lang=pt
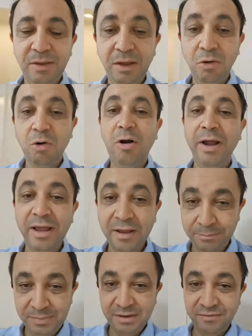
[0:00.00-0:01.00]
Qual é a
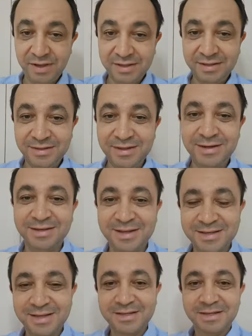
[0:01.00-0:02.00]
minha verdadeira
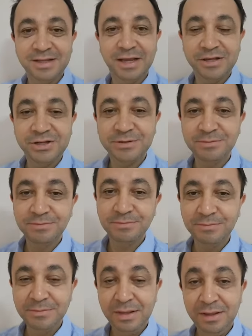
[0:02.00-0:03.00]
necessidade?
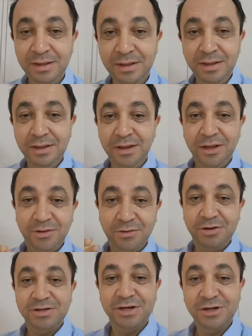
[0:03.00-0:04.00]
Então eu
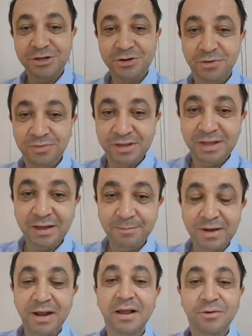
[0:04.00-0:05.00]
gostaria de te convidar
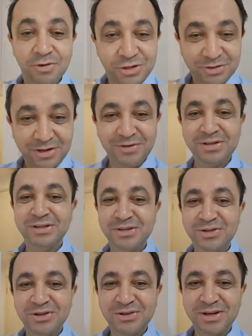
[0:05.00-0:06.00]
para continuar fazendo as
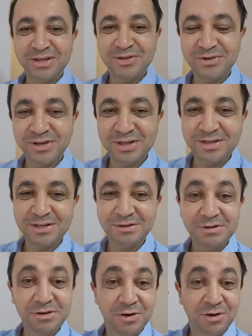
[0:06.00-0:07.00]
suas orações.
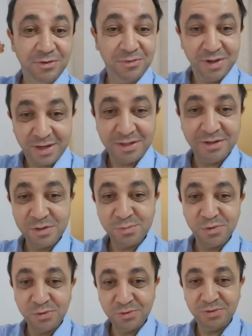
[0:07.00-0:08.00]
Glorifica a Deus
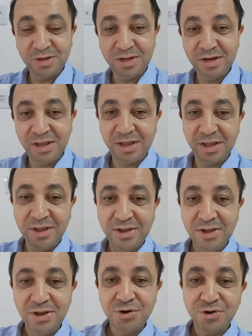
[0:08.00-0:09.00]
por tudo que Ele é.
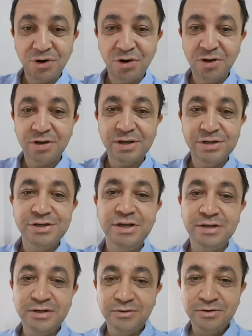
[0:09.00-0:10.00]
Coloque
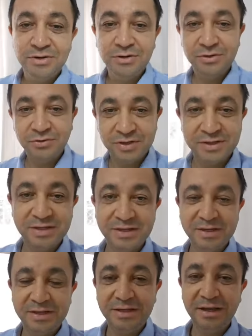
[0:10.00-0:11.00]
diante do Senhor suas
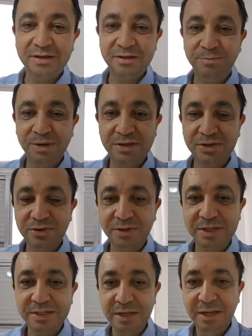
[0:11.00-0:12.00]
necessidades e
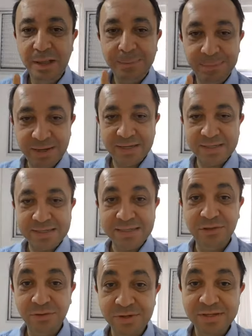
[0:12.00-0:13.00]
petições, mas
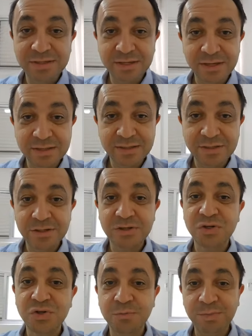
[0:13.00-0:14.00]
não esqueça de
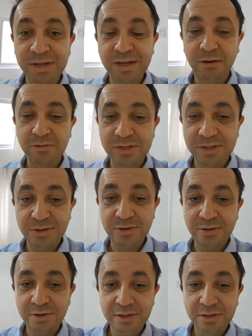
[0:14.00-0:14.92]
suplicar ao Senhor.